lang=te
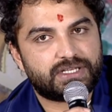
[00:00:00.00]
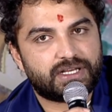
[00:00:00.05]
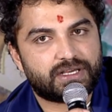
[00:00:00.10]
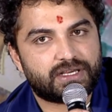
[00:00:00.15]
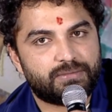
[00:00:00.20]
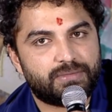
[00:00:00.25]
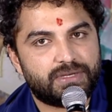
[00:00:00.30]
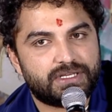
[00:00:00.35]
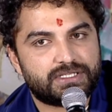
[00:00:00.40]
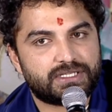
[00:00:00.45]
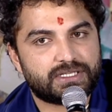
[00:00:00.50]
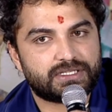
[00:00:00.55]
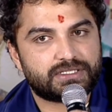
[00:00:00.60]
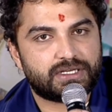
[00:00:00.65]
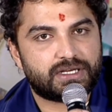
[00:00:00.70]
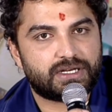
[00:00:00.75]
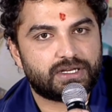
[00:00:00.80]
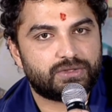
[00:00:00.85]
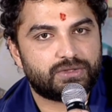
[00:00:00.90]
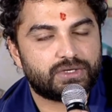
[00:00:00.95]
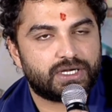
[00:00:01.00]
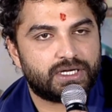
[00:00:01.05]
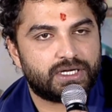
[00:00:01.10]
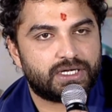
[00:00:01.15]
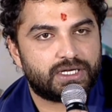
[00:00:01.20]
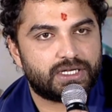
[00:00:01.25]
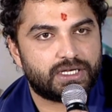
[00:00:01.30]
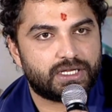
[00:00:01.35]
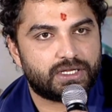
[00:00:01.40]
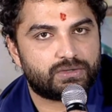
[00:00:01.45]
ఫీల్స్ లైక్ ఎ బ్లెస్సింగ్ సార్
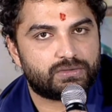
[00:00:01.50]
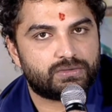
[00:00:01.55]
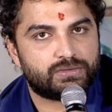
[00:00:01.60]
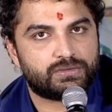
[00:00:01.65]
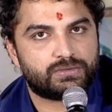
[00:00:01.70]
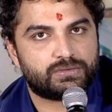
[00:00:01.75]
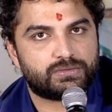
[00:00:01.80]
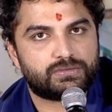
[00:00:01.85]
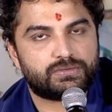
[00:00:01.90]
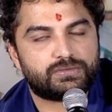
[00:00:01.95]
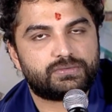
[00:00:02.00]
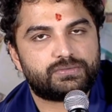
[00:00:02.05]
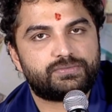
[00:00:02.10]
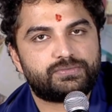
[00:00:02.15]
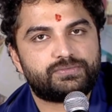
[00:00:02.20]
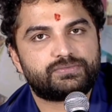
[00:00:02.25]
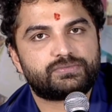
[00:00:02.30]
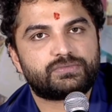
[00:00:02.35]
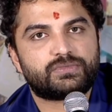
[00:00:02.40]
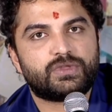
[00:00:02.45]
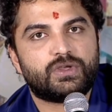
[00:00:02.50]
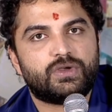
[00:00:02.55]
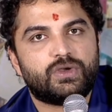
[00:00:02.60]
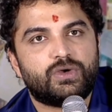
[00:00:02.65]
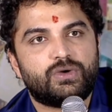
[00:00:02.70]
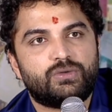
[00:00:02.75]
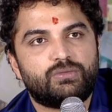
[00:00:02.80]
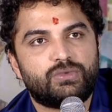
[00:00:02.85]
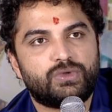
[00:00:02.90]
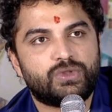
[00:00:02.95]
ఎందుకంటే నేను
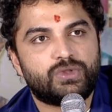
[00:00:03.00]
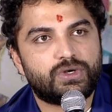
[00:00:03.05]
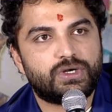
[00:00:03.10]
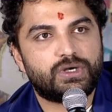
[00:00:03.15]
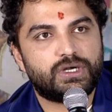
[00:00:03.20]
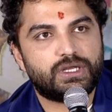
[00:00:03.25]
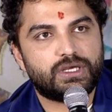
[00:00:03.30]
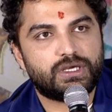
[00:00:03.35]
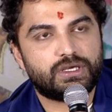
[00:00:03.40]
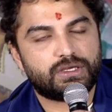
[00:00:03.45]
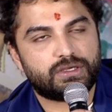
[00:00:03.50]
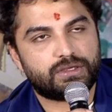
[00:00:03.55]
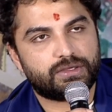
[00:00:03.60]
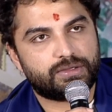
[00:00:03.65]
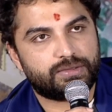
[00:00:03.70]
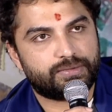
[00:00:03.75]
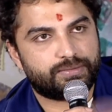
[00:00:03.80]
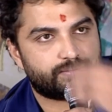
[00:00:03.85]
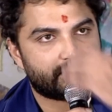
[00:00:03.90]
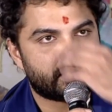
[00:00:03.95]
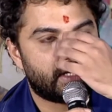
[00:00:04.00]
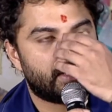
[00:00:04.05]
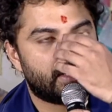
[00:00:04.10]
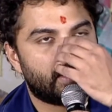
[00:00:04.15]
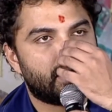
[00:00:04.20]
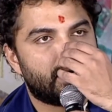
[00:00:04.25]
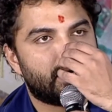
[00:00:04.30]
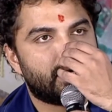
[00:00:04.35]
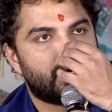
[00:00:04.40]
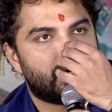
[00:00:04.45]
ముందు నుండి
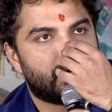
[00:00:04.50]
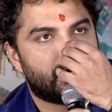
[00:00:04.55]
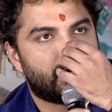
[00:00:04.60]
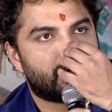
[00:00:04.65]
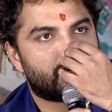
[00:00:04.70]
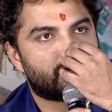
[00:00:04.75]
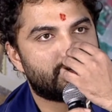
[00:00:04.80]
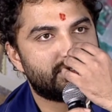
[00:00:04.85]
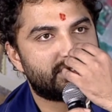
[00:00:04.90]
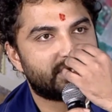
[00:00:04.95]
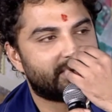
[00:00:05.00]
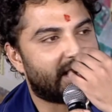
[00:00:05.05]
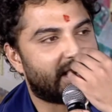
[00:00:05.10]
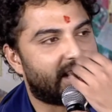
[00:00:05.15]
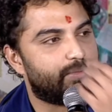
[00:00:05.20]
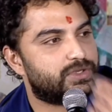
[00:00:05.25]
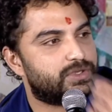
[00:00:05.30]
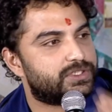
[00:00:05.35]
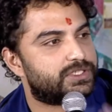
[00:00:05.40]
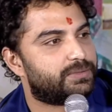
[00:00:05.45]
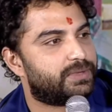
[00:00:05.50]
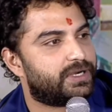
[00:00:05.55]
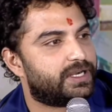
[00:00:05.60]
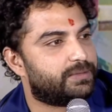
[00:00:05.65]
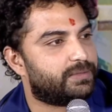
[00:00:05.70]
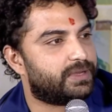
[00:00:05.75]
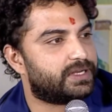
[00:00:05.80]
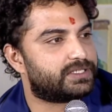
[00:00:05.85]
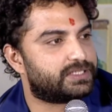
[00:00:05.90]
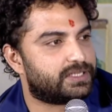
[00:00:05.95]
కొంచెం నామోసి
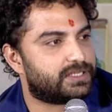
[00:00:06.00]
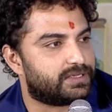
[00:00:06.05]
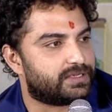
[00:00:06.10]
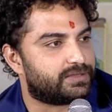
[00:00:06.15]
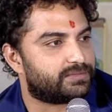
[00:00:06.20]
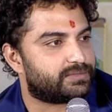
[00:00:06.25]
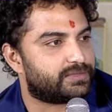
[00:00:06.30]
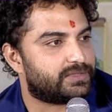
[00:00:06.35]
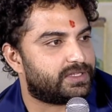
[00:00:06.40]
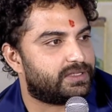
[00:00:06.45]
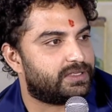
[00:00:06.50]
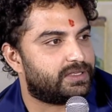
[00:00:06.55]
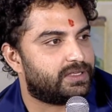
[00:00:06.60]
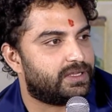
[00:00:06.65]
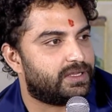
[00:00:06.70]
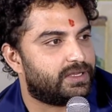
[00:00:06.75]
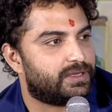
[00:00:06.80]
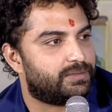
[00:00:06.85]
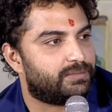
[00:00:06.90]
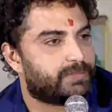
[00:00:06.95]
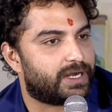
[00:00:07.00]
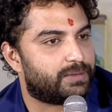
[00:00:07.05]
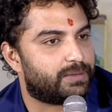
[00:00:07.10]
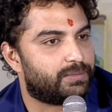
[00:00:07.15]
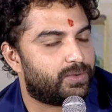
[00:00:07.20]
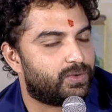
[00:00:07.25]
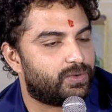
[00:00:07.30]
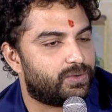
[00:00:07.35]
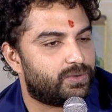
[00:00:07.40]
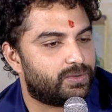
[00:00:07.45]
పడే మనిషిని
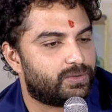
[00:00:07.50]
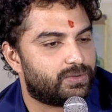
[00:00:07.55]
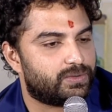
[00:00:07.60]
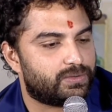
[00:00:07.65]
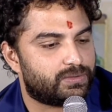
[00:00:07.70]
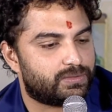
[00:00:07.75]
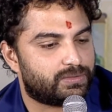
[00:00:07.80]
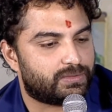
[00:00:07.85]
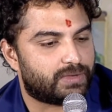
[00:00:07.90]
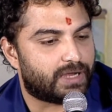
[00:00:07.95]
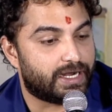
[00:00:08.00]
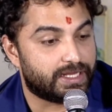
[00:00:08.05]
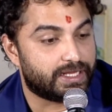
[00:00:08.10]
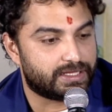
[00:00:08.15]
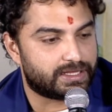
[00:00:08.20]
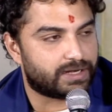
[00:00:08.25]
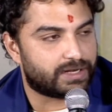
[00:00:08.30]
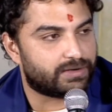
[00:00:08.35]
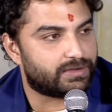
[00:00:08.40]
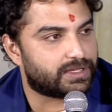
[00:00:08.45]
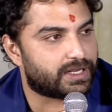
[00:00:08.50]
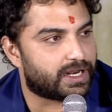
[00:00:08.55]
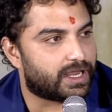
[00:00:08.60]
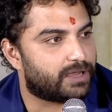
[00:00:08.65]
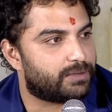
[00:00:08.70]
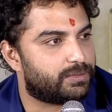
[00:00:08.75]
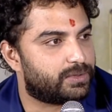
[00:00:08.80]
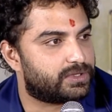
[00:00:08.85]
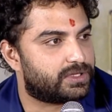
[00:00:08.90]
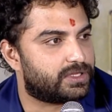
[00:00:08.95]
మనము అడిగిన తర్వాత
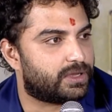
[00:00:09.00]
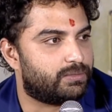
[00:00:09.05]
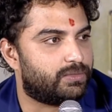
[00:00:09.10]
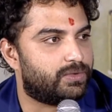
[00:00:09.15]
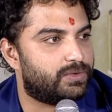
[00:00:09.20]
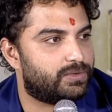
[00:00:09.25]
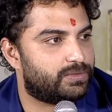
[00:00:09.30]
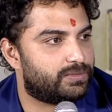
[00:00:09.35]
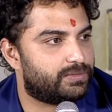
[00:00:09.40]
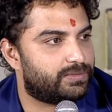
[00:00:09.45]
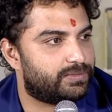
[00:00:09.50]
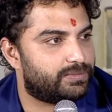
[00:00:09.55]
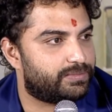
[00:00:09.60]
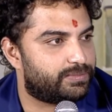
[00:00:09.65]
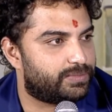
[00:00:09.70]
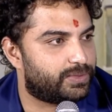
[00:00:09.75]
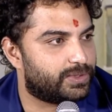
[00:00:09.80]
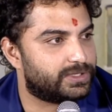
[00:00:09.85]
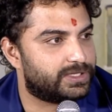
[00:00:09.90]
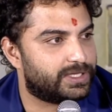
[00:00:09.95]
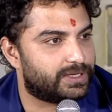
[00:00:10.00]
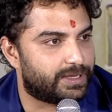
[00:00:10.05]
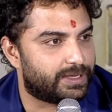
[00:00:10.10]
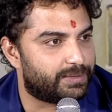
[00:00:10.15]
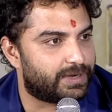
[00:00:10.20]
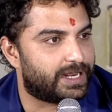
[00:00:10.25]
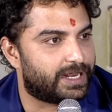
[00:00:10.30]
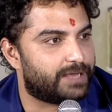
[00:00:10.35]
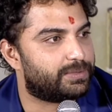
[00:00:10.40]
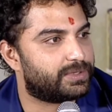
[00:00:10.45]
రాకపోతే అమ్మో పోతే
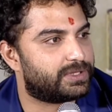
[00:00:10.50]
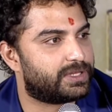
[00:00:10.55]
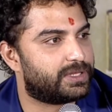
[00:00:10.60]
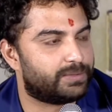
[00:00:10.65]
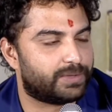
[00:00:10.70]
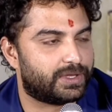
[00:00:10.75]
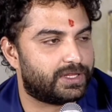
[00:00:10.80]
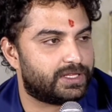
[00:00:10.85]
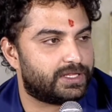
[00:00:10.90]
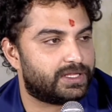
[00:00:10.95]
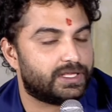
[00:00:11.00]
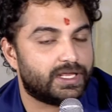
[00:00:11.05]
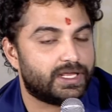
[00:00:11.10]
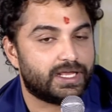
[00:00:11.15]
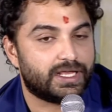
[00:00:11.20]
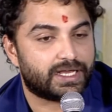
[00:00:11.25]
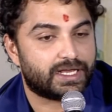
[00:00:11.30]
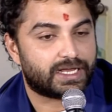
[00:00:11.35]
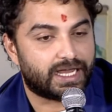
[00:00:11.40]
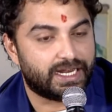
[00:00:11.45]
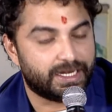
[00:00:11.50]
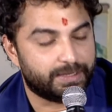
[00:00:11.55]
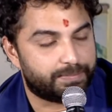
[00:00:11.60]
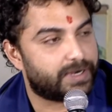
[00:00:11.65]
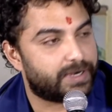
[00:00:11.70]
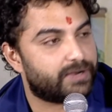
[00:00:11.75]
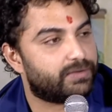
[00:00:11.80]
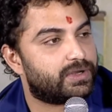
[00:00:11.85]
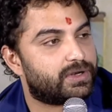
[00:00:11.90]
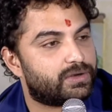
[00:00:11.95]
ఏమన్నా అయిపోతుందేమో అది కానీ
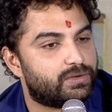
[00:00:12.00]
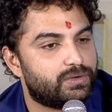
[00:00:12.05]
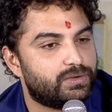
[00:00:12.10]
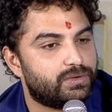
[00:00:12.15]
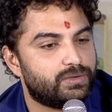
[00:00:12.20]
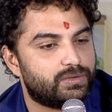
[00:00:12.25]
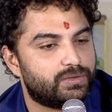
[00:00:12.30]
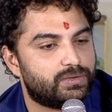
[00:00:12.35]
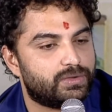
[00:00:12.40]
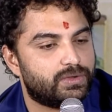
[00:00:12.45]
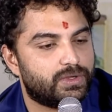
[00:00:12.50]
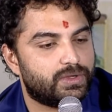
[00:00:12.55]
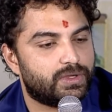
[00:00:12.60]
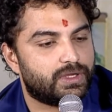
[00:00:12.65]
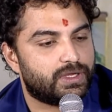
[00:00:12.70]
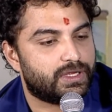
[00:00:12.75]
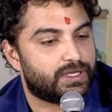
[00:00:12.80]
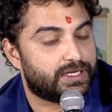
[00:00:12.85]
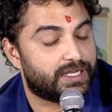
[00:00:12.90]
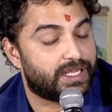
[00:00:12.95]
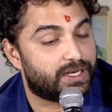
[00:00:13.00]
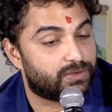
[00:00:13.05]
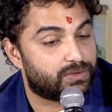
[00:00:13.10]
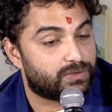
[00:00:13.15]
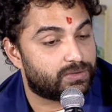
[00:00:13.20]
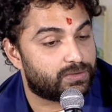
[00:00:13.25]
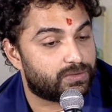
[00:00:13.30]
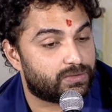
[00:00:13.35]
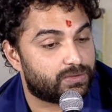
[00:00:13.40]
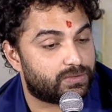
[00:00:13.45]
ఇప్పటి వరకు
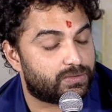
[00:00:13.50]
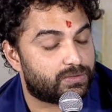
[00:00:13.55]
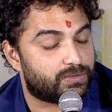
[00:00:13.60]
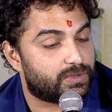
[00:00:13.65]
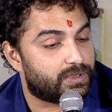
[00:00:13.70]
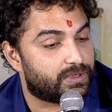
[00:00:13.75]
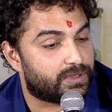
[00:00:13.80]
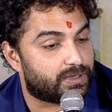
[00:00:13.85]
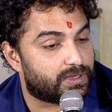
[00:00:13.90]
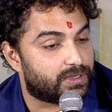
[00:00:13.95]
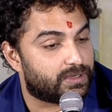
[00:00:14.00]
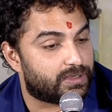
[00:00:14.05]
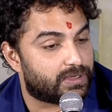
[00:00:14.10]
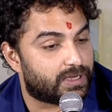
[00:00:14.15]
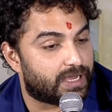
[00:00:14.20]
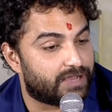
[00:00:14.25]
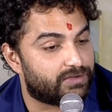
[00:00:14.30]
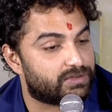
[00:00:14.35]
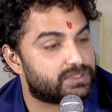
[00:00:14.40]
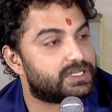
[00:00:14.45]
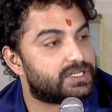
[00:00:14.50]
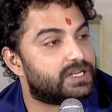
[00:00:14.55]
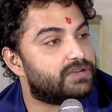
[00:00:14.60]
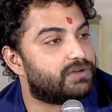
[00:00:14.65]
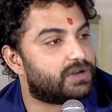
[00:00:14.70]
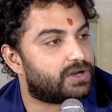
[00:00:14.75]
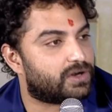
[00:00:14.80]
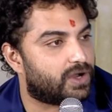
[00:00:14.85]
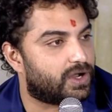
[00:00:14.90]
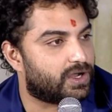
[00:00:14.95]
నేను ఐ వాజ్
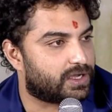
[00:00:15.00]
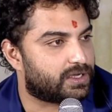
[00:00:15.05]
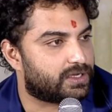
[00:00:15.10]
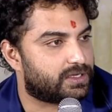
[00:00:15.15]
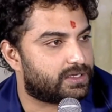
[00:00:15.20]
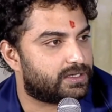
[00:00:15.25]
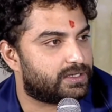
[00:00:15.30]
నెవర్ రాంగ్